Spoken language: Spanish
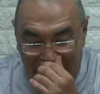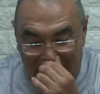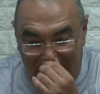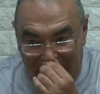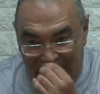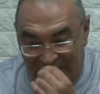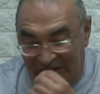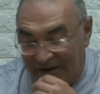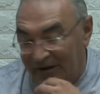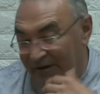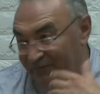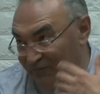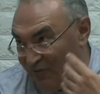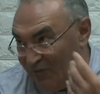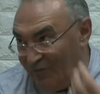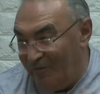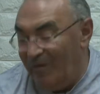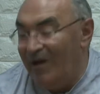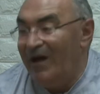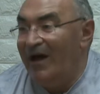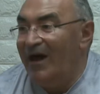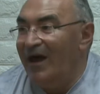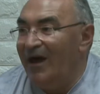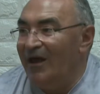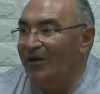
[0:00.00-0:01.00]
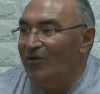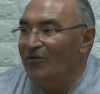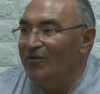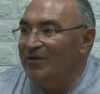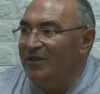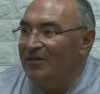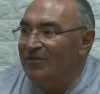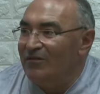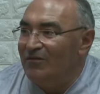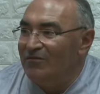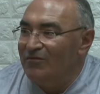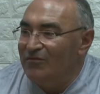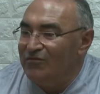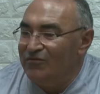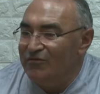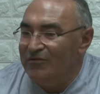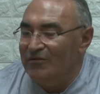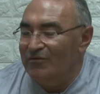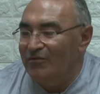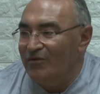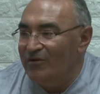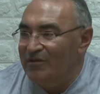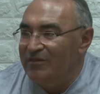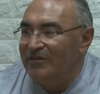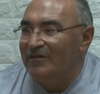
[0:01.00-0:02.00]
se reformaron y todo eso, y
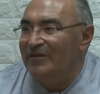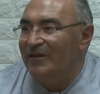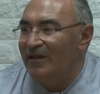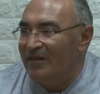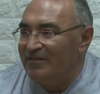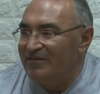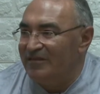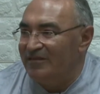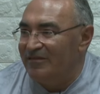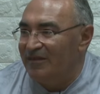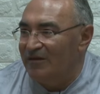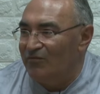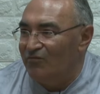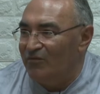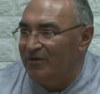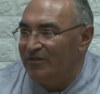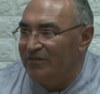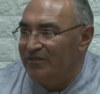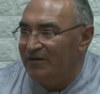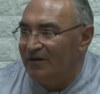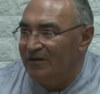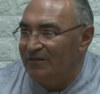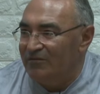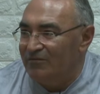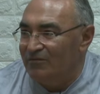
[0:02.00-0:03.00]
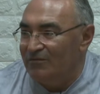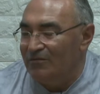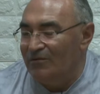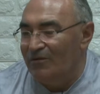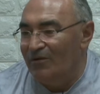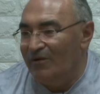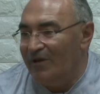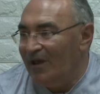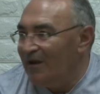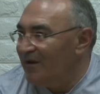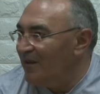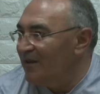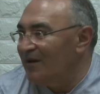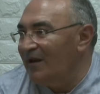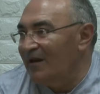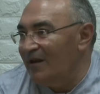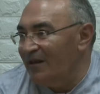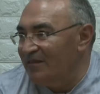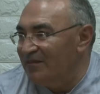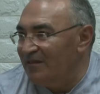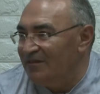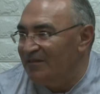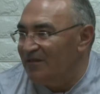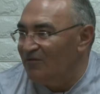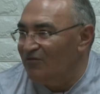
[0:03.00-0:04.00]
luego es la sede nuestra, es un local que eran
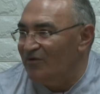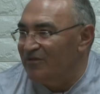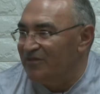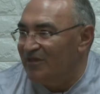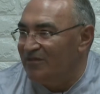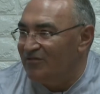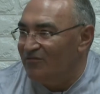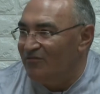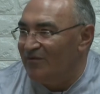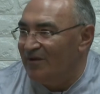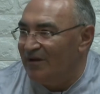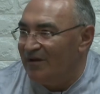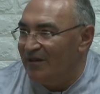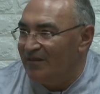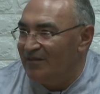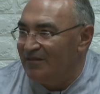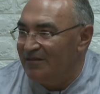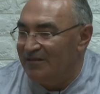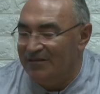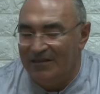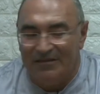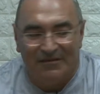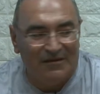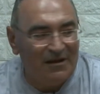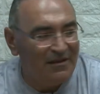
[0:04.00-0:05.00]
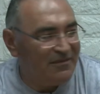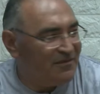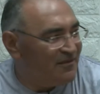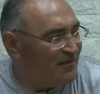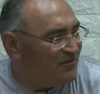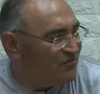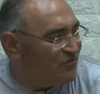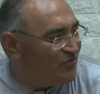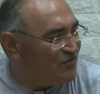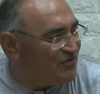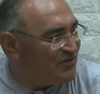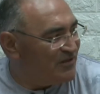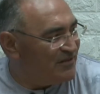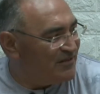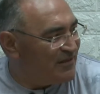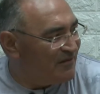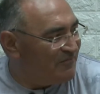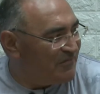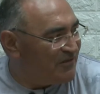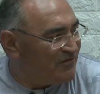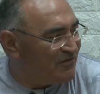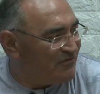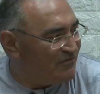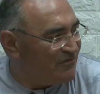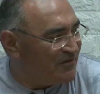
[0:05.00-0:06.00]
las antiguas escuelas, que tendrá 180
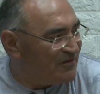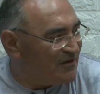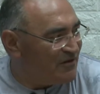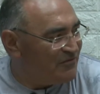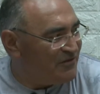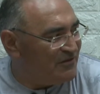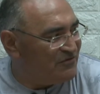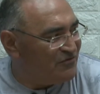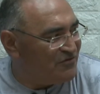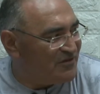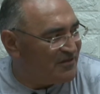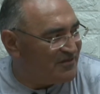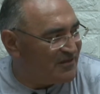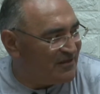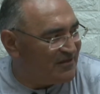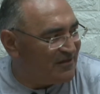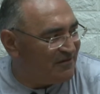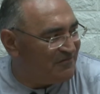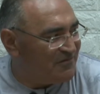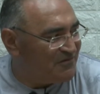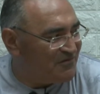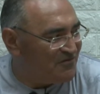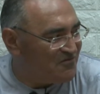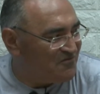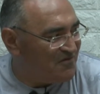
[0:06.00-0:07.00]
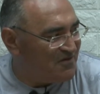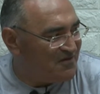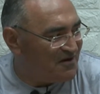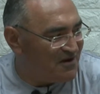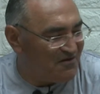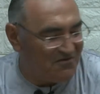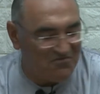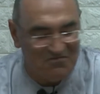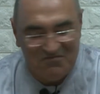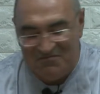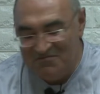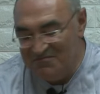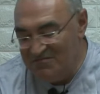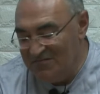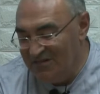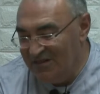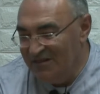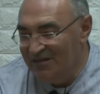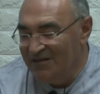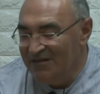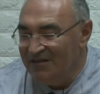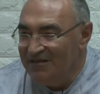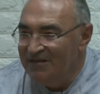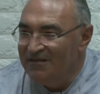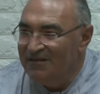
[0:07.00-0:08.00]
metros cuadrados, 160 metros cuadrados. 160 y
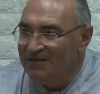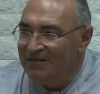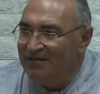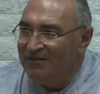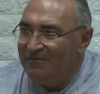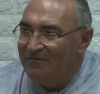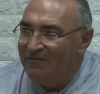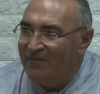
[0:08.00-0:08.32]
algo, sí.